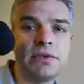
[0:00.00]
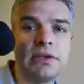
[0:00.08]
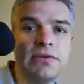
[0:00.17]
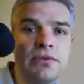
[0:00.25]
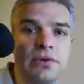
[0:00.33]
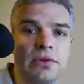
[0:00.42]

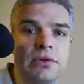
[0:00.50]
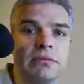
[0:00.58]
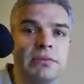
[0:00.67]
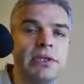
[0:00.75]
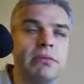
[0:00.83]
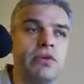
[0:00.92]
davon
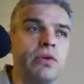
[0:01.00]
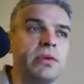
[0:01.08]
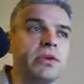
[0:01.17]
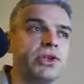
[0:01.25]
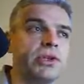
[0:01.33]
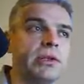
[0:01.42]
mit dem
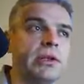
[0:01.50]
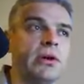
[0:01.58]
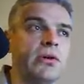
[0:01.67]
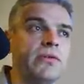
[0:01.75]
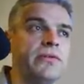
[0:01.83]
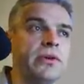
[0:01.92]
konischen
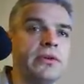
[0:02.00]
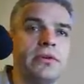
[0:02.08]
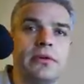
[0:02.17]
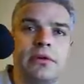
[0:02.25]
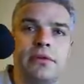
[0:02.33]
Lauf von